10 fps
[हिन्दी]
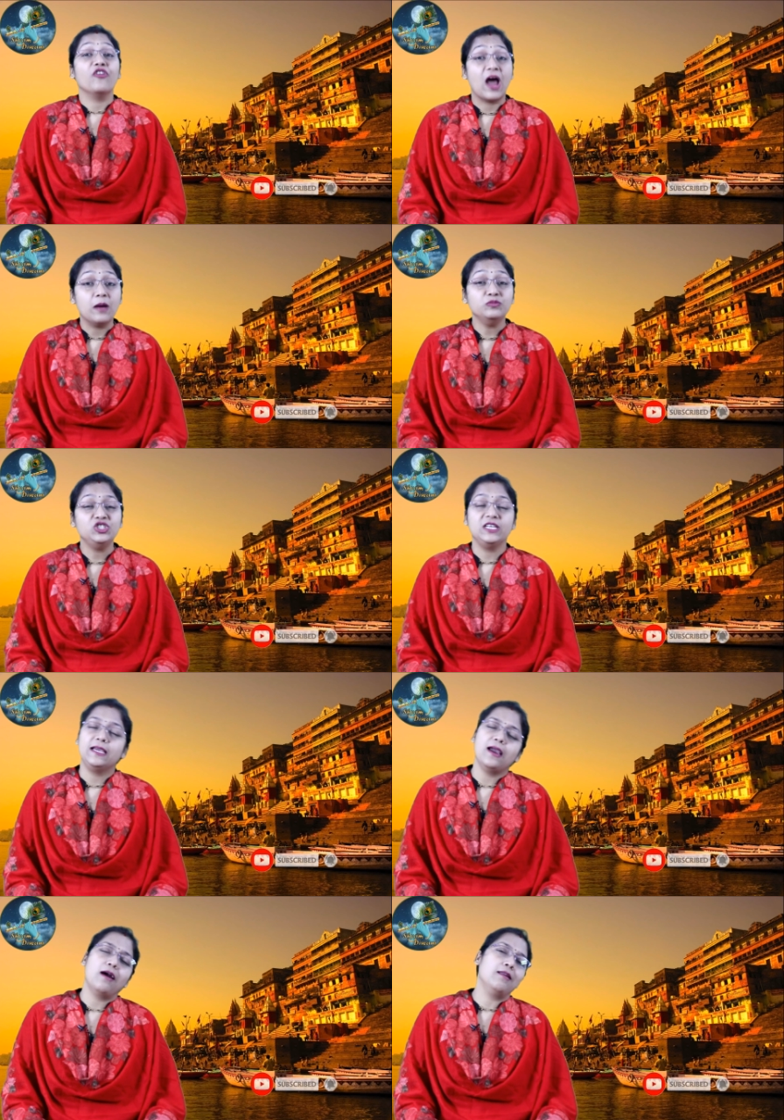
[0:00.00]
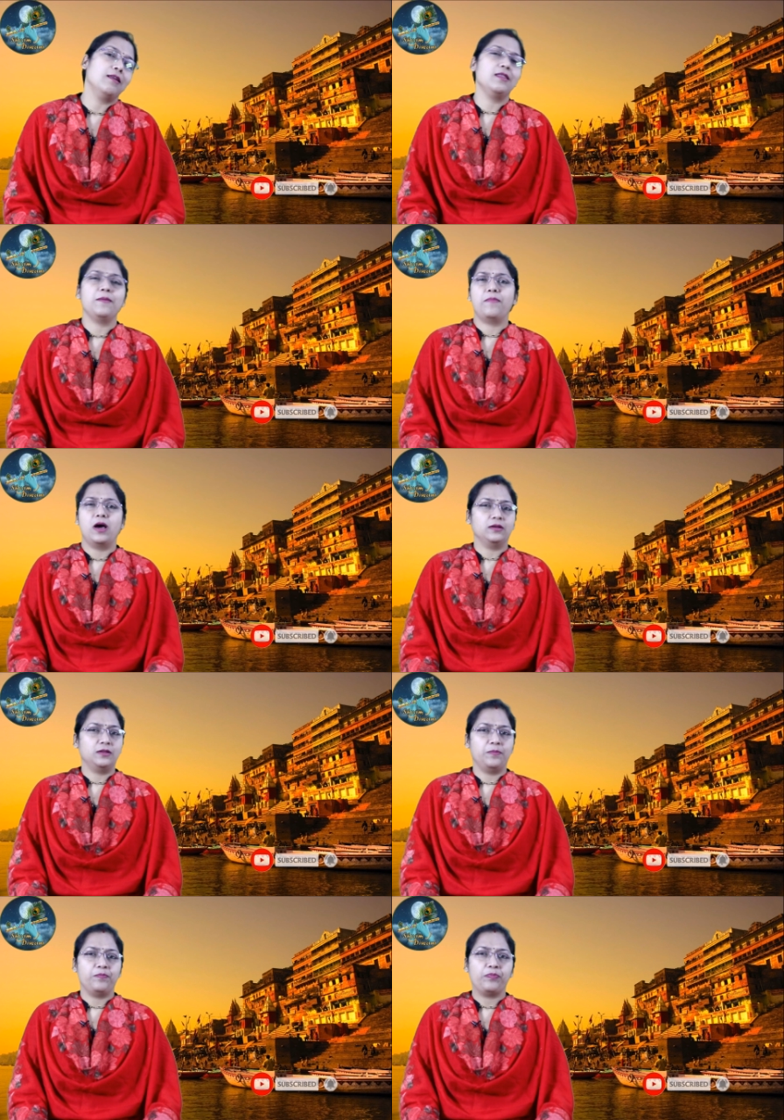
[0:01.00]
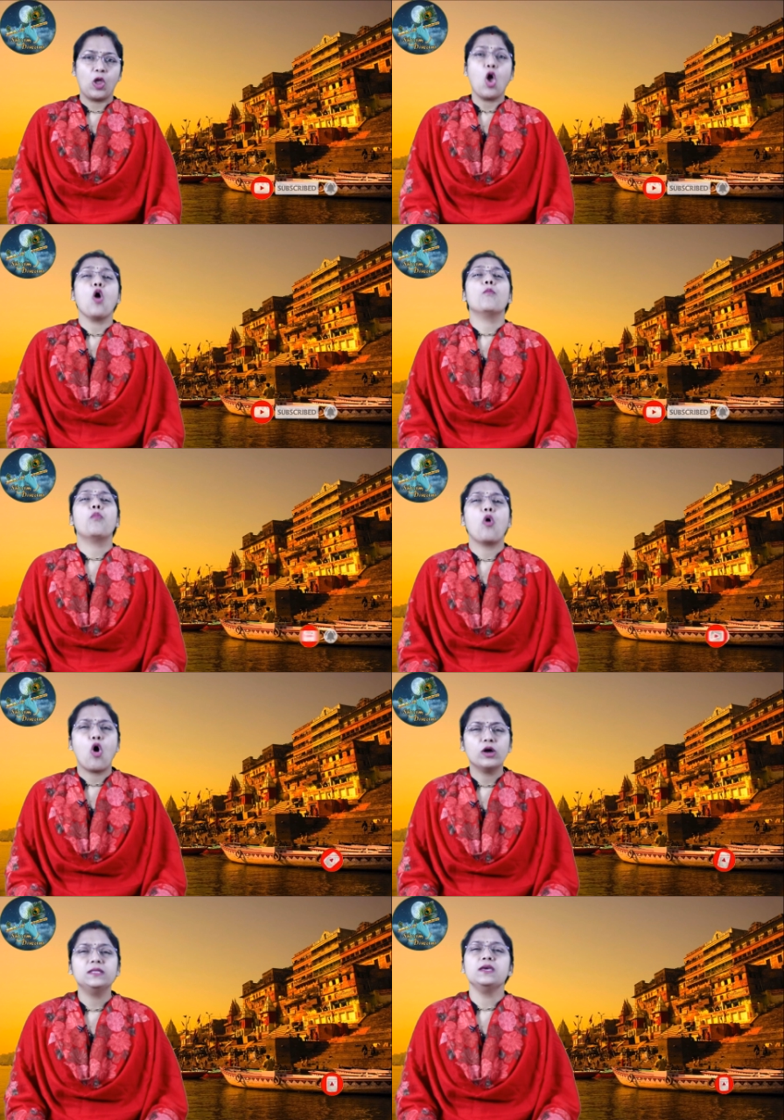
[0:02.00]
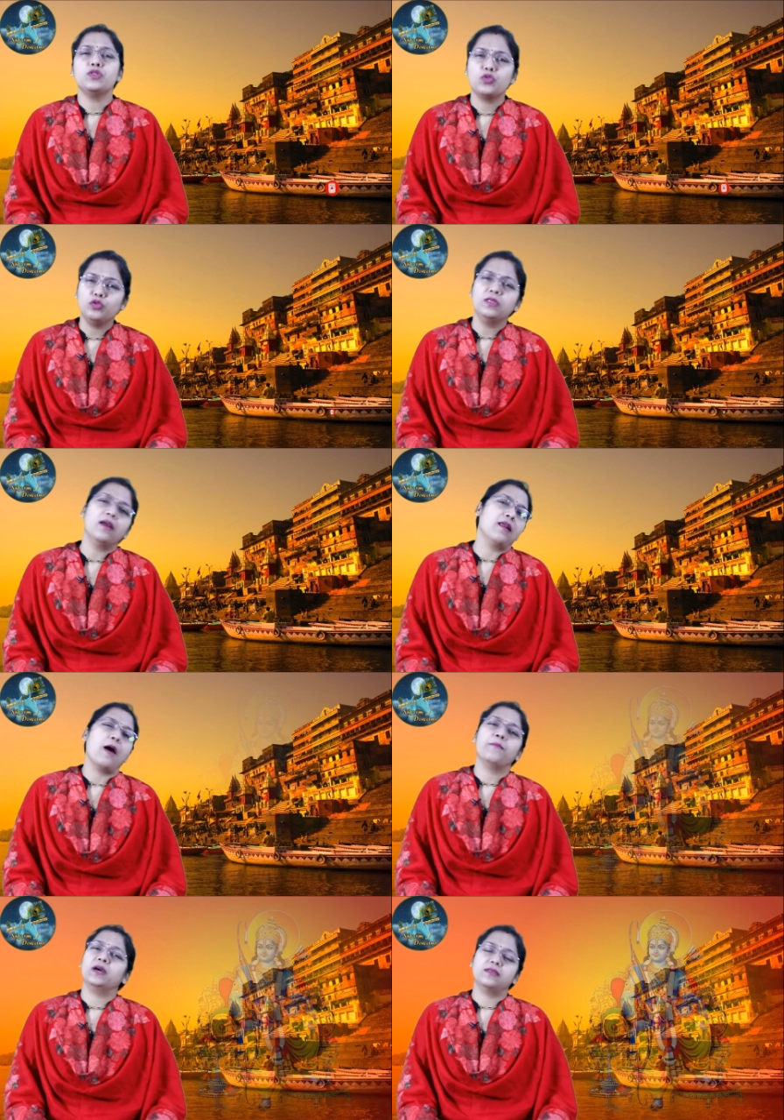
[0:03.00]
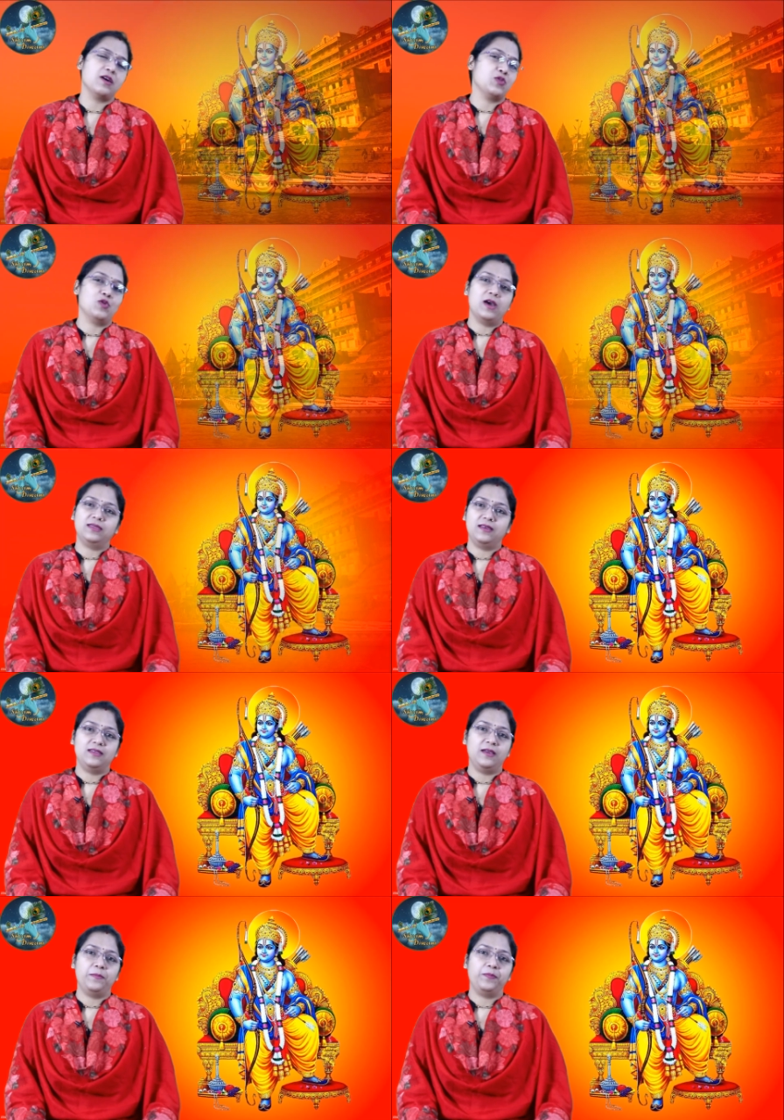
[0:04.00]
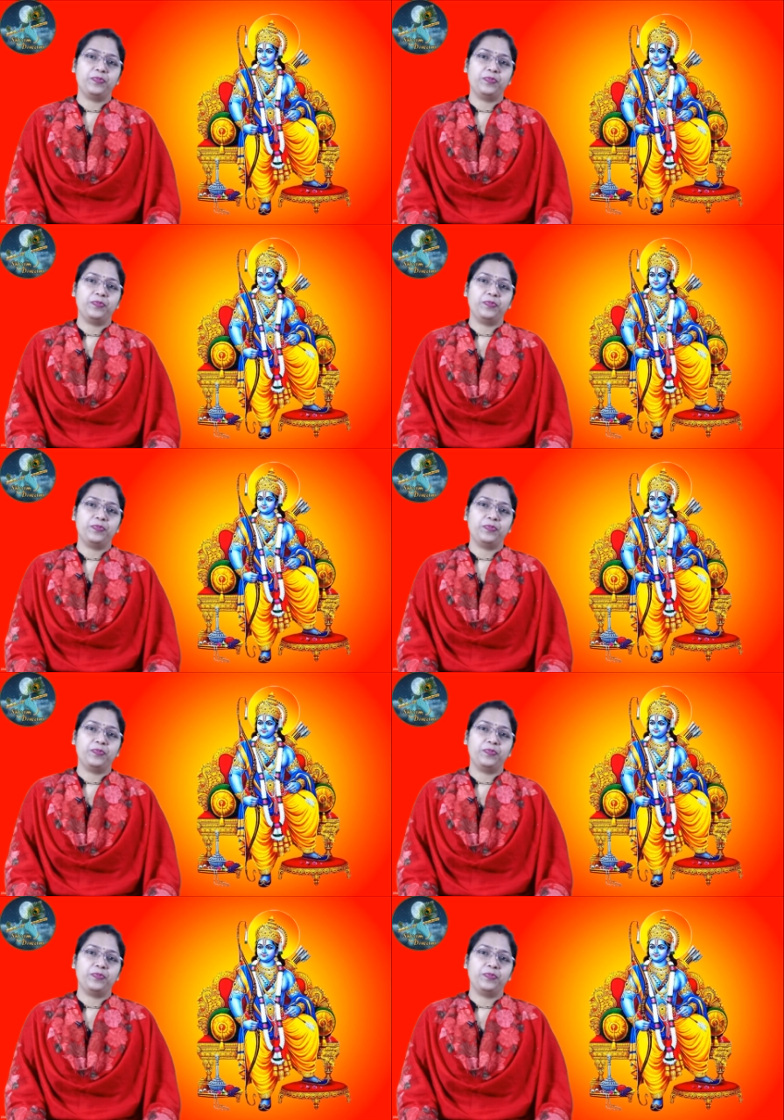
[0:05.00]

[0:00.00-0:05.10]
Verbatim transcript: राम जी के अनन्य भक्त बहुत ही सुंदर राम कथा सुनाते थे